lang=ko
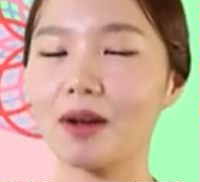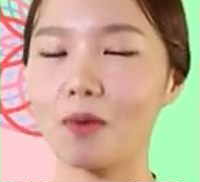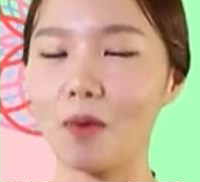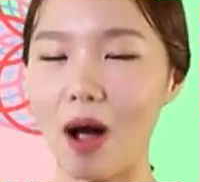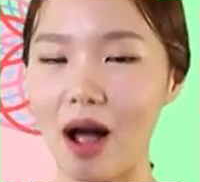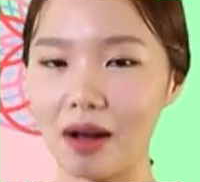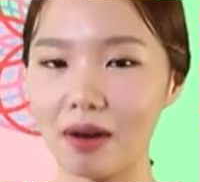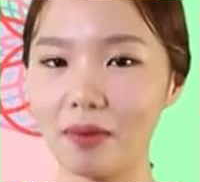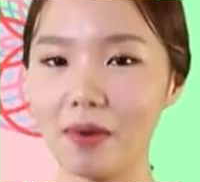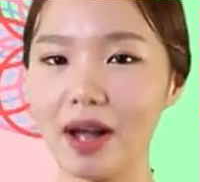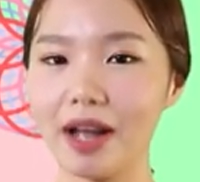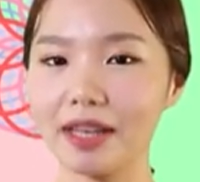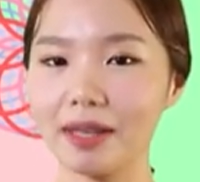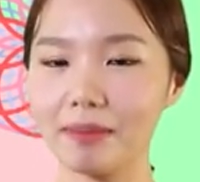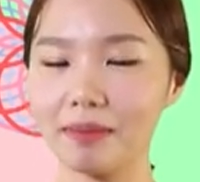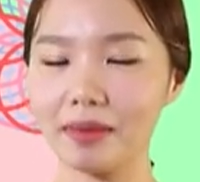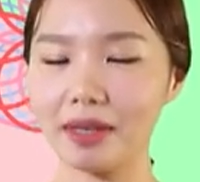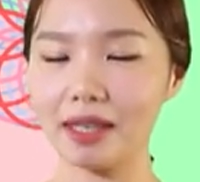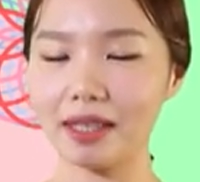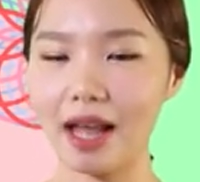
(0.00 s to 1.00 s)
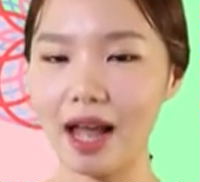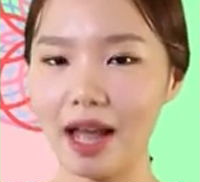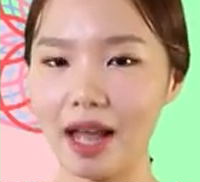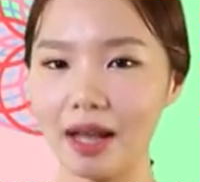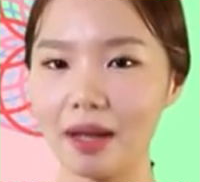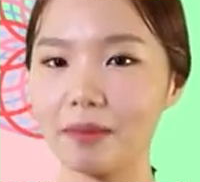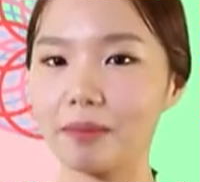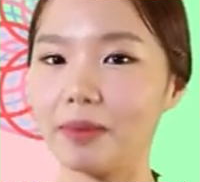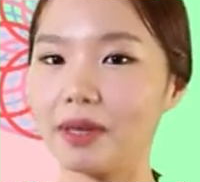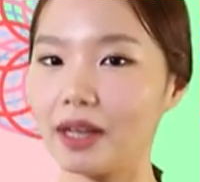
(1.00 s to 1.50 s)

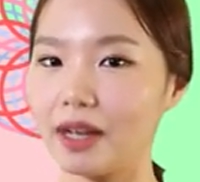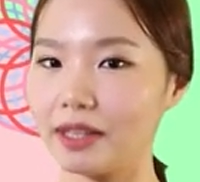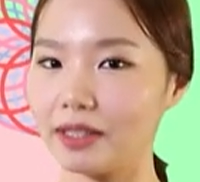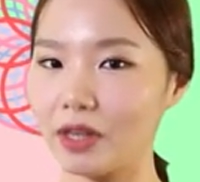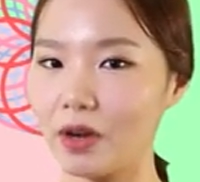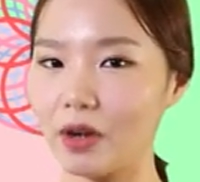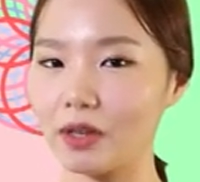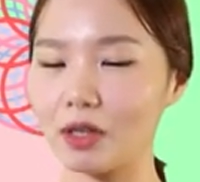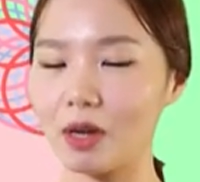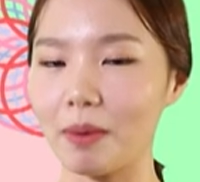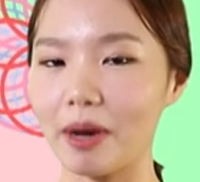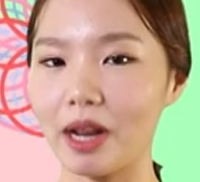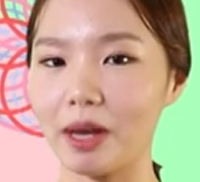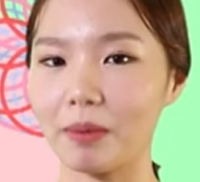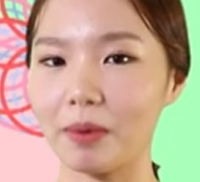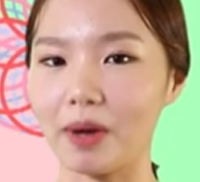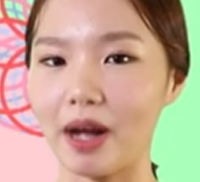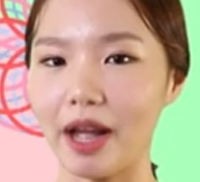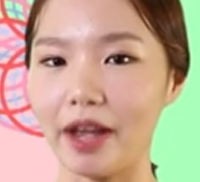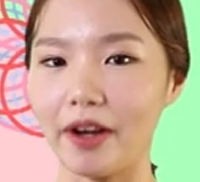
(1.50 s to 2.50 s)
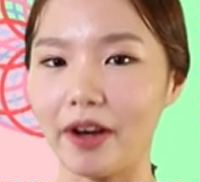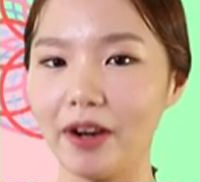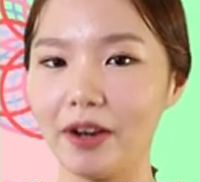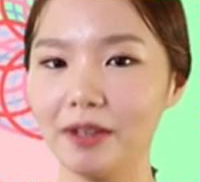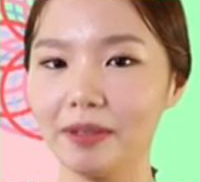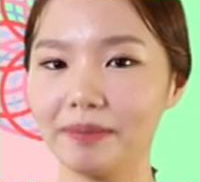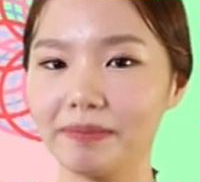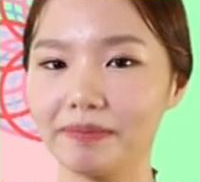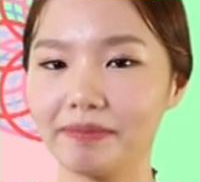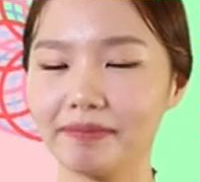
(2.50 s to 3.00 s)
관광입니다. 빈칸 채워서 말해볼까요?